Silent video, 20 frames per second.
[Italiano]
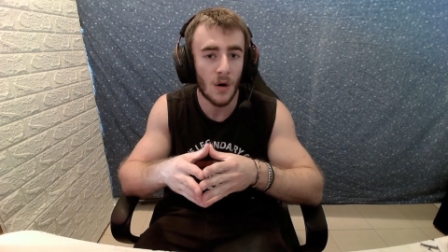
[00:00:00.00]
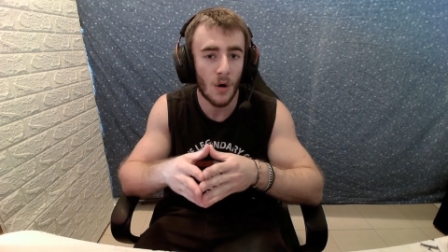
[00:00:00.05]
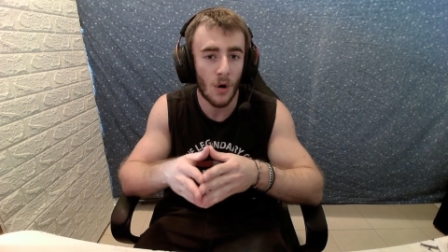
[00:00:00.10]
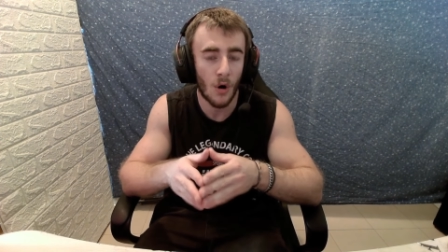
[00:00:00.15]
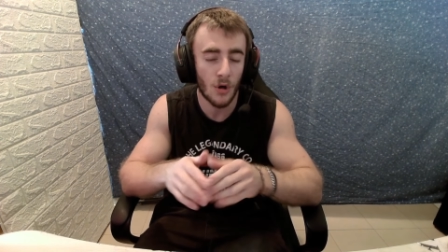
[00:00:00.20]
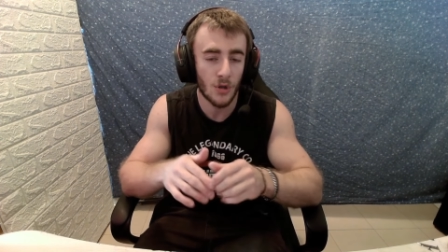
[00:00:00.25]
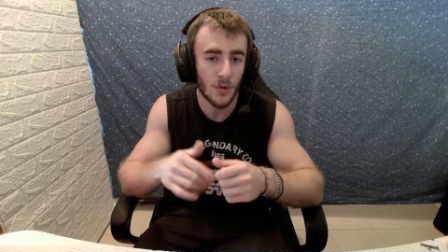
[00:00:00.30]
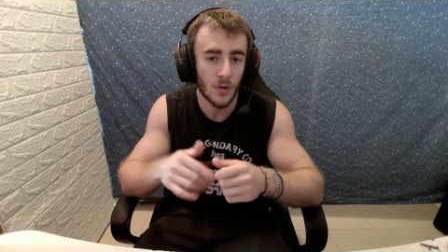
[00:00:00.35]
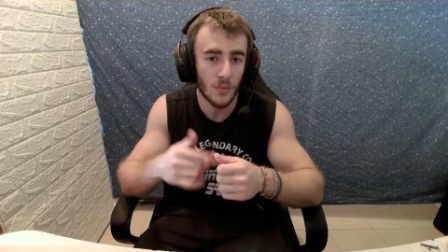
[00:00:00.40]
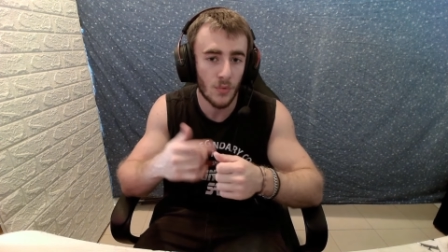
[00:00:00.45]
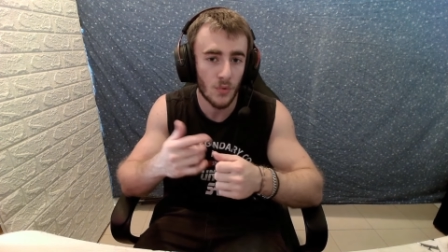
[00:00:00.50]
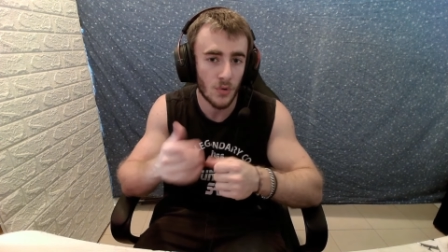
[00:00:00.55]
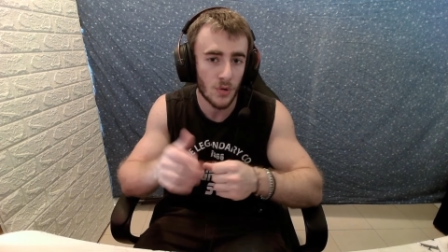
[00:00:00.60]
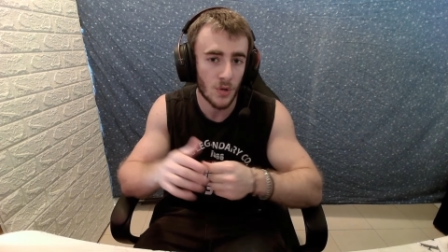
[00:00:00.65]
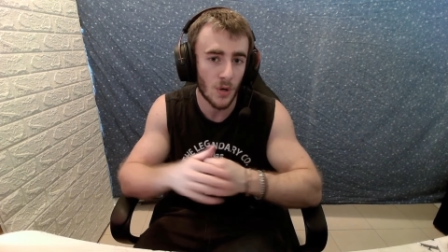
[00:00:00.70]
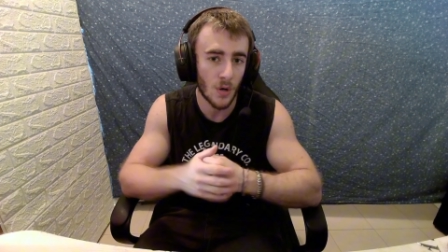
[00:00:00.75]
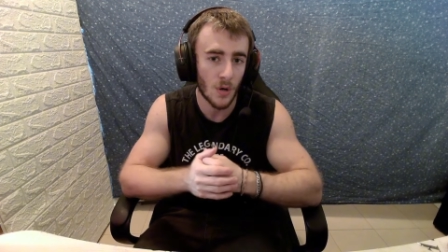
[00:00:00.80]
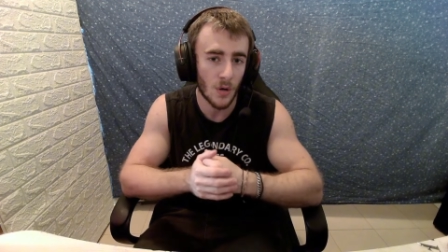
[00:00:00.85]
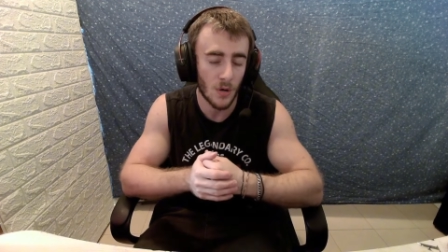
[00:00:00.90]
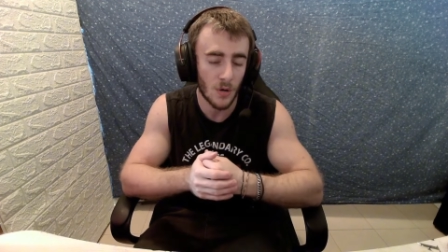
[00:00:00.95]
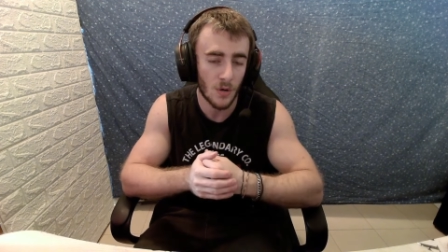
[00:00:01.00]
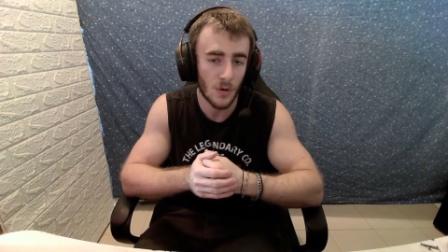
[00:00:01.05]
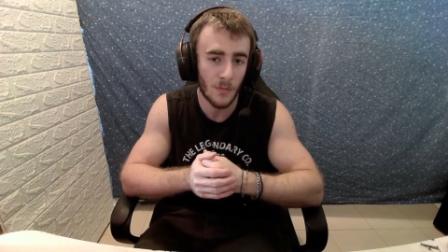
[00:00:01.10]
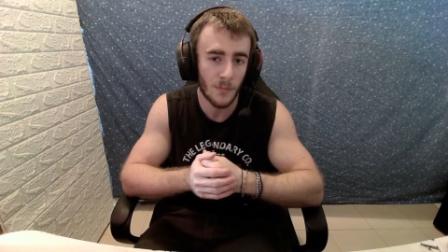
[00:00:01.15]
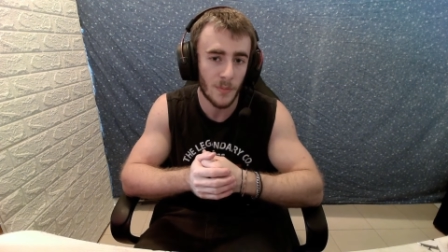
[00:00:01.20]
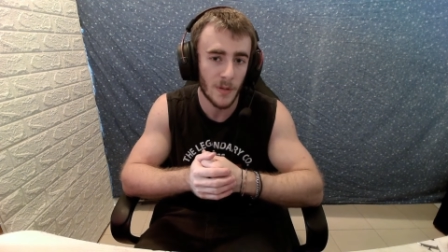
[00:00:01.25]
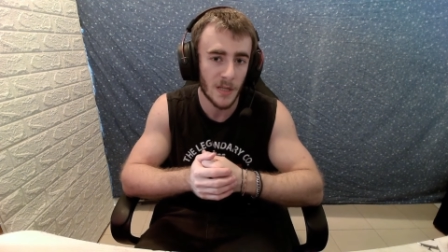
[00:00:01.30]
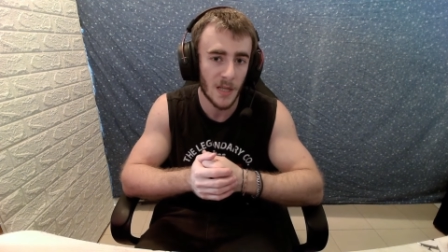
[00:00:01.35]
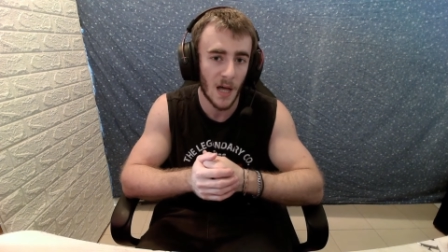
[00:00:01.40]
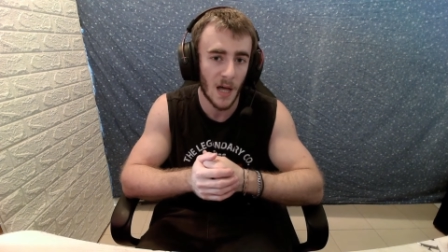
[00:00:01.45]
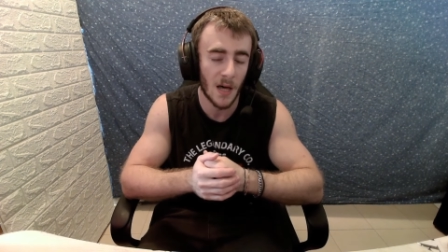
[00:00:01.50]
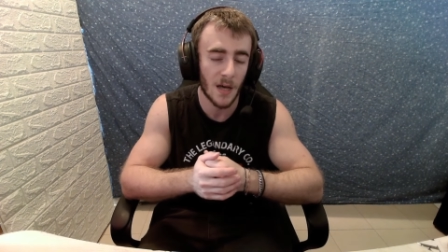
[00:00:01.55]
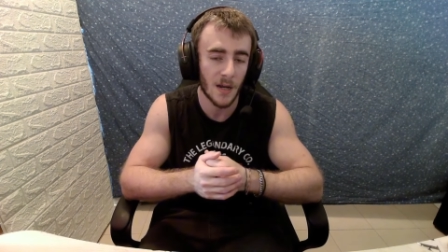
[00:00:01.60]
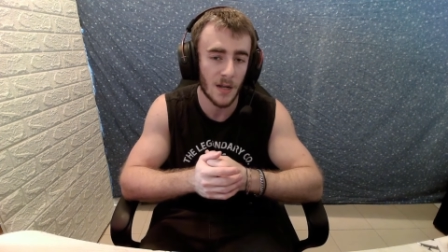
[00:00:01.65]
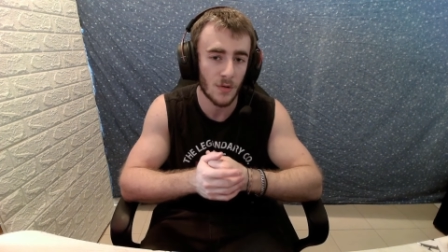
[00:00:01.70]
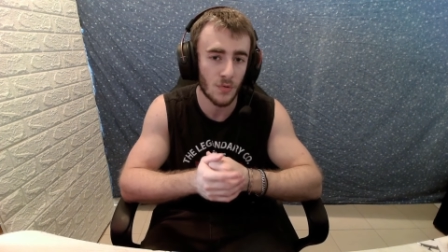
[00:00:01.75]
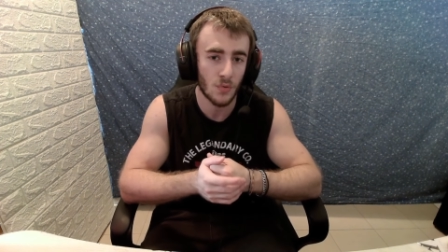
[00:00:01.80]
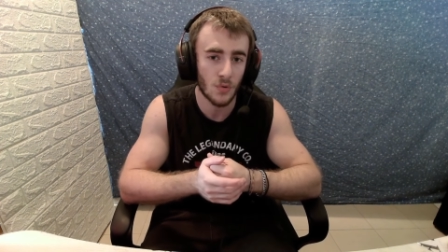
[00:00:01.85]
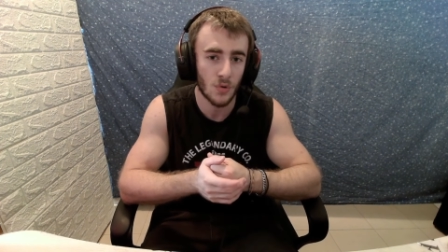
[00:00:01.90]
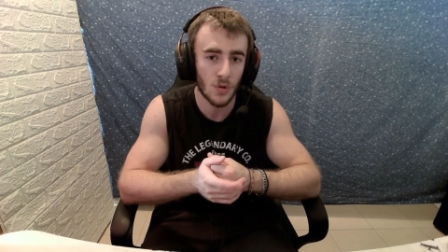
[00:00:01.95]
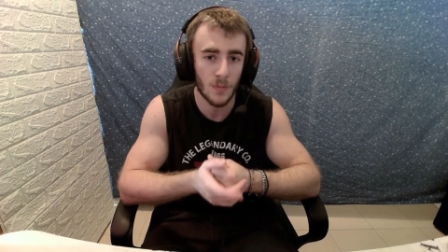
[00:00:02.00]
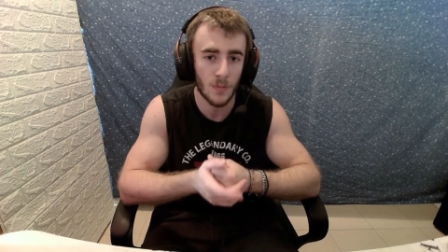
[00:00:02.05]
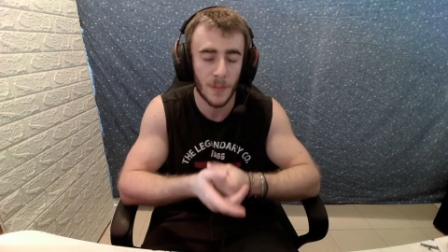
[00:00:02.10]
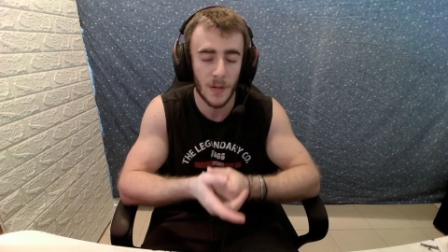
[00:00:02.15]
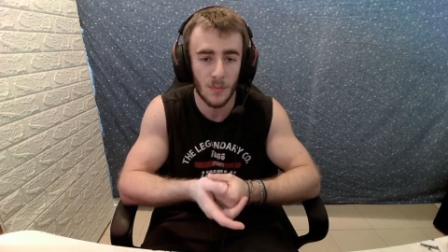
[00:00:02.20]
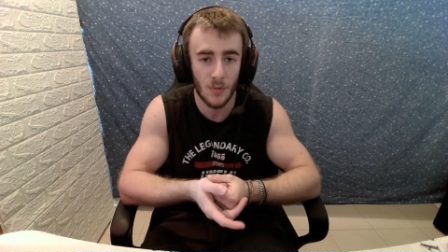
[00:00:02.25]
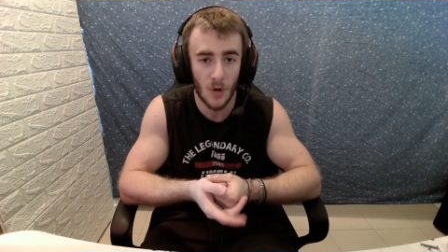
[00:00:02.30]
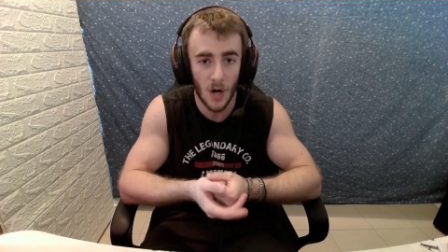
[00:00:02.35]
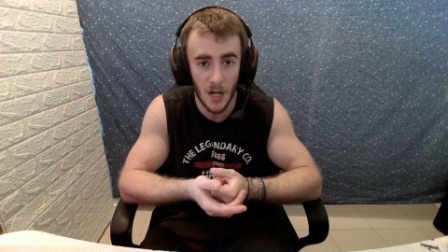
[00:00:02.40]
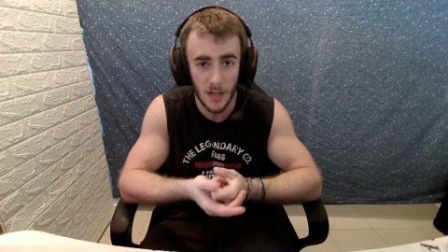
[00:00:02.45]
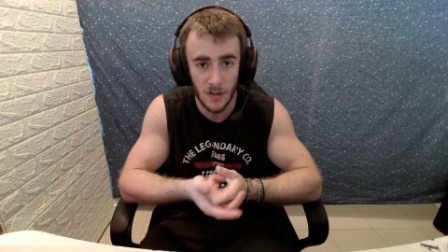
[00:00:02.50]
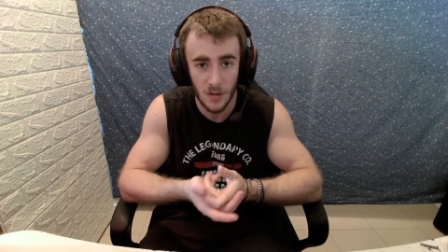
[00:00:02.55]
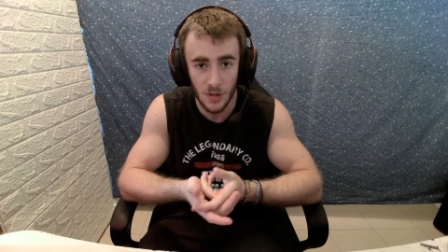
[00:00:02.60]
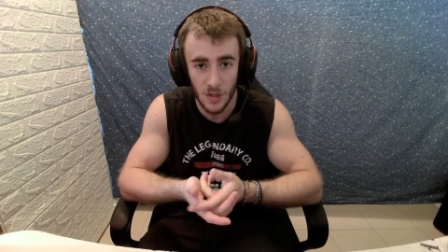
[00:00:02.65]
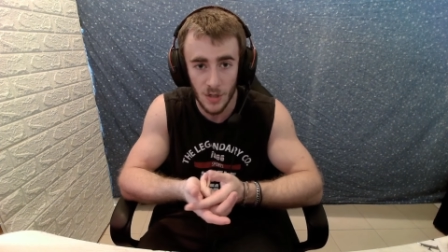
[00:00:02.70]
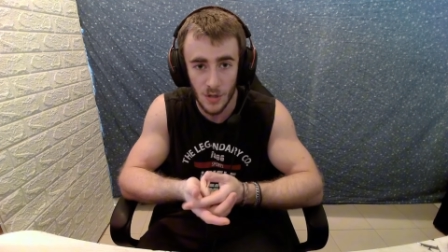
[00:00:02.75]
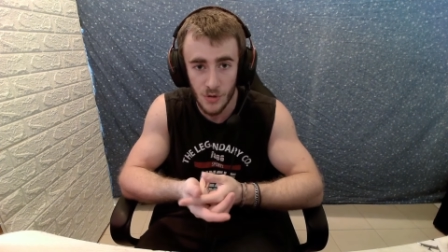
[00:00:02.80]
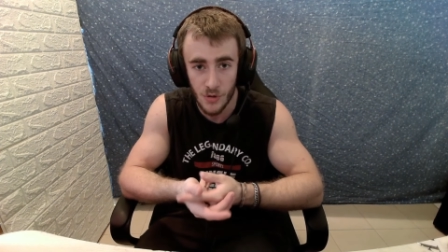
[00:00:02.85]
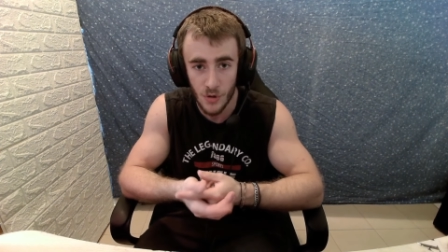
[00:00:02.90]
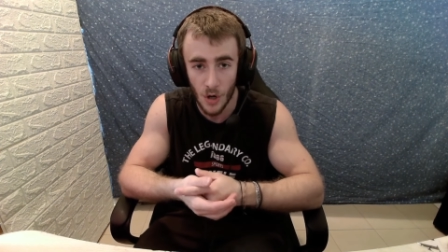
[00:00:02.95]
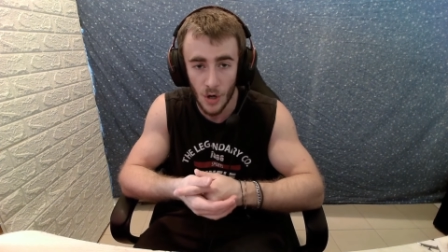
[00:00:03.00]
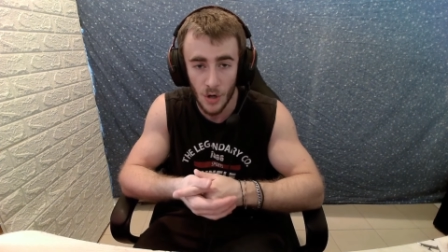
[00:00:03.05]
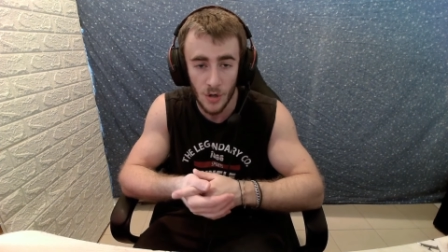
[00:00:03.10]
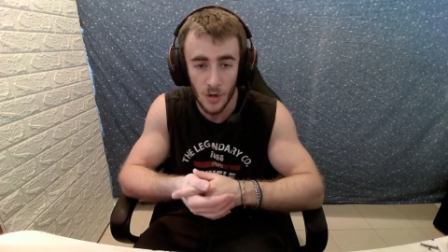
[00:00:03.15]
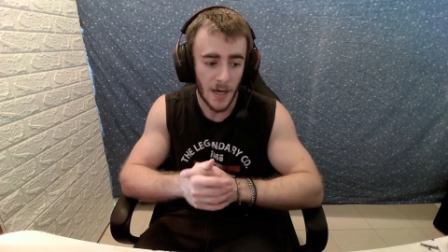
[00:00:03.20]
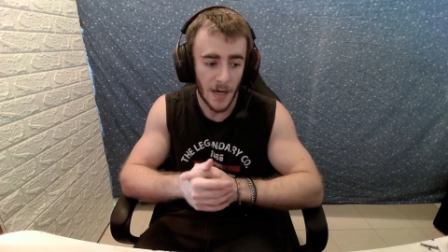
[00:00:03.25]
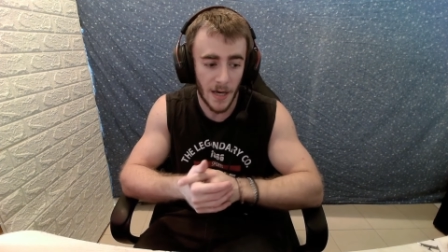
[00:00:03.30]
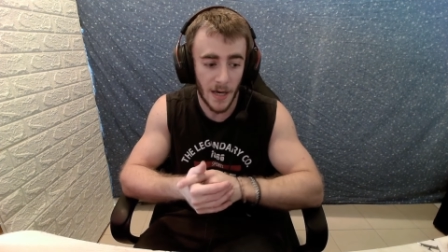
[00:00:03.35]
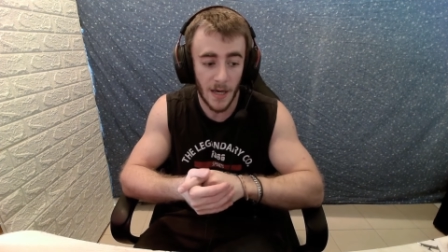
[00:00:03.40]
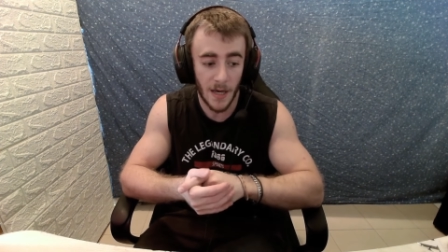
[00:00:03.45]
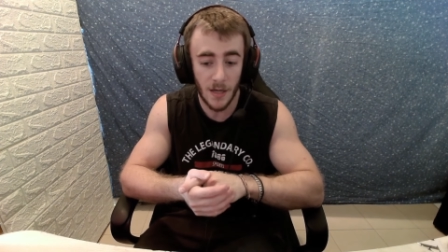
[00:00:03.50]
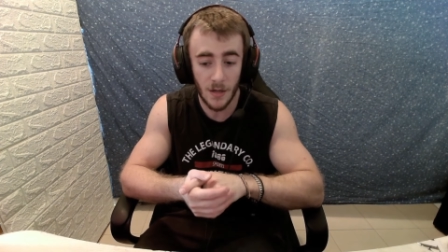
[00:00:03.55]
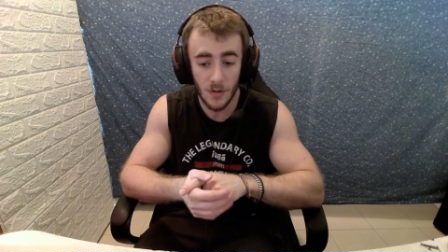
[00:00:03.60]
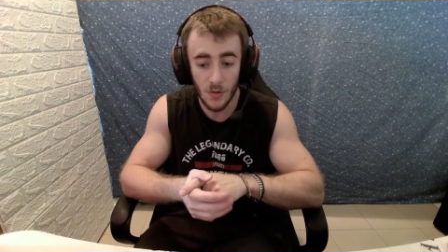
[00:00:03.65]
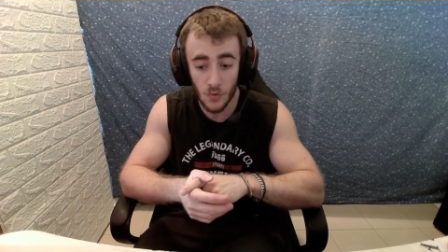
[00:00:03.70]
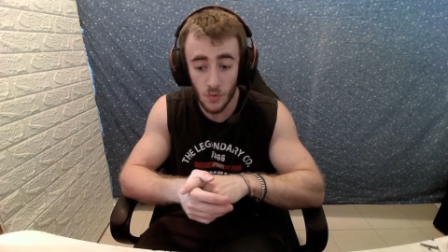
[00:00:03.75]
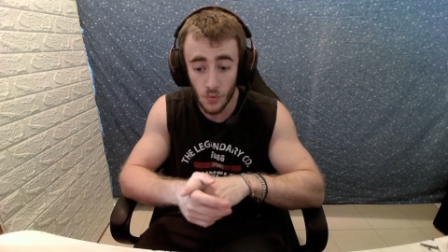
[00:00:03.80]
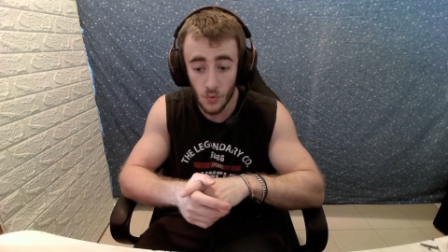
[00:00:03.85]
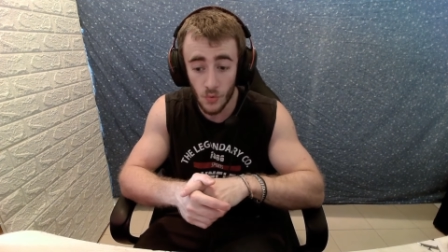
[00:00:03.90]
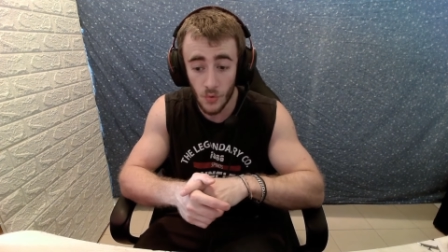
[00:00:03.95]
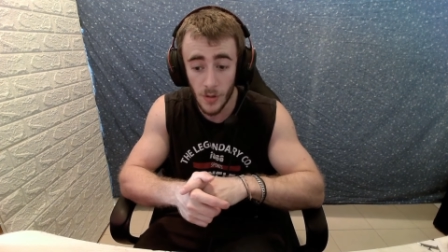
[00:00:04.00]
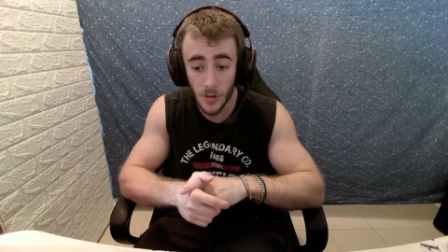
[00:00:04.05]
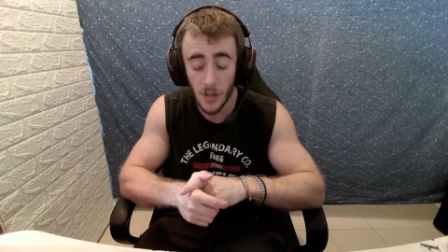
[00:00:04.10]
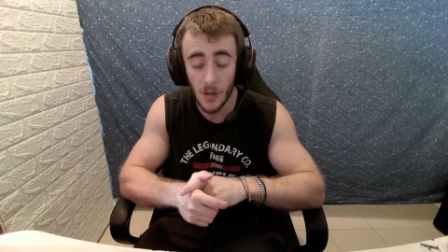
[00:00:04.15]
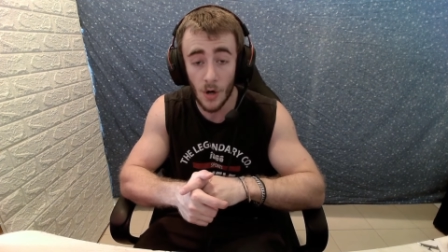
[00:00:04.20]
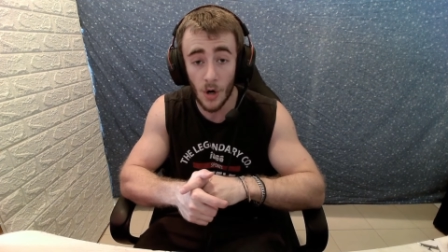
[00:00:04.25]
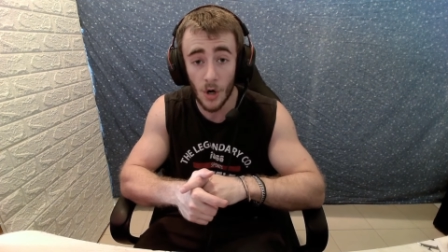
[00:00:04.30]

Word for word: ho dovuto completare tutto il primo atto del gioco e in cui